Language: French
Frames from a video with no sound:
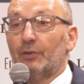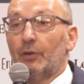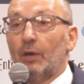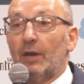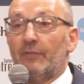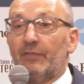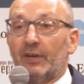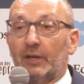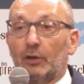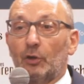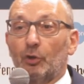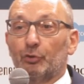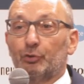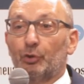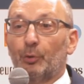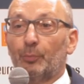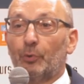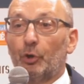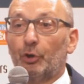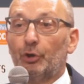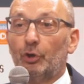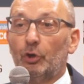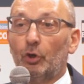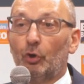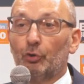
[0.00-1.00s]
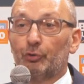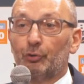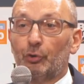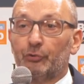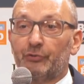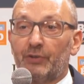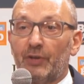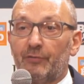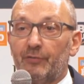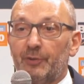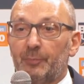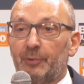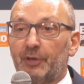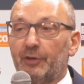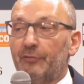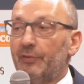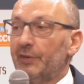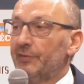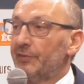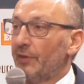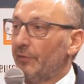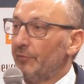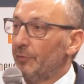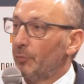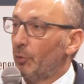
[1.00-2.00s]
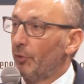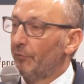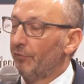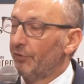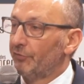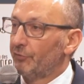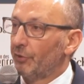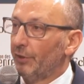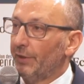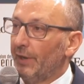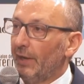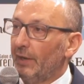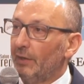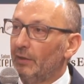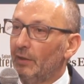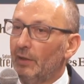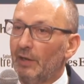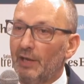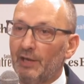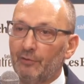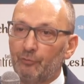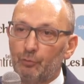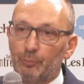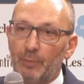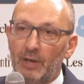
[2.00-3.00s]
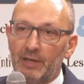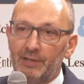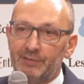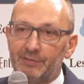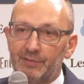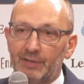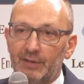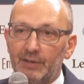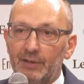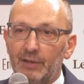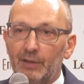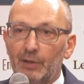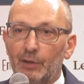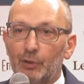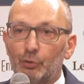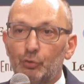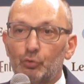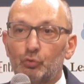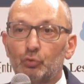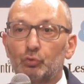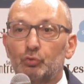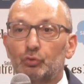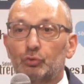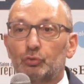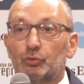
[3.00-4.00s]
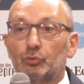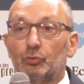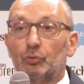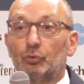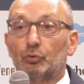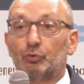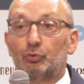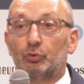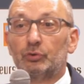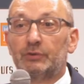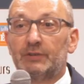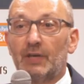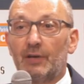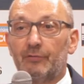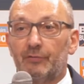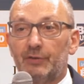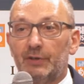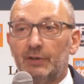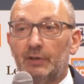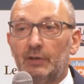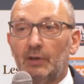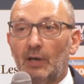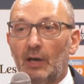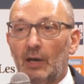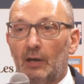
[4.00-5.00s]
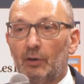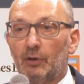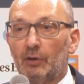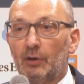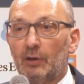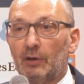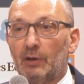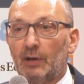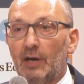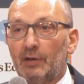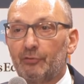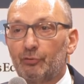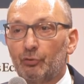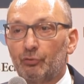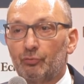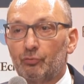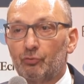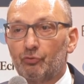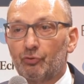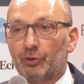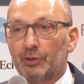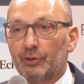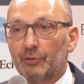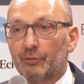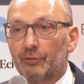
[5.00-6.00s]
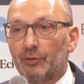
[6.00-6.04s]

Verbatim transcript: avec l'entrepreneur entre sa vie privée et sa vie professionnelle et vous balisez toute, sa vie euh, à ce sujet.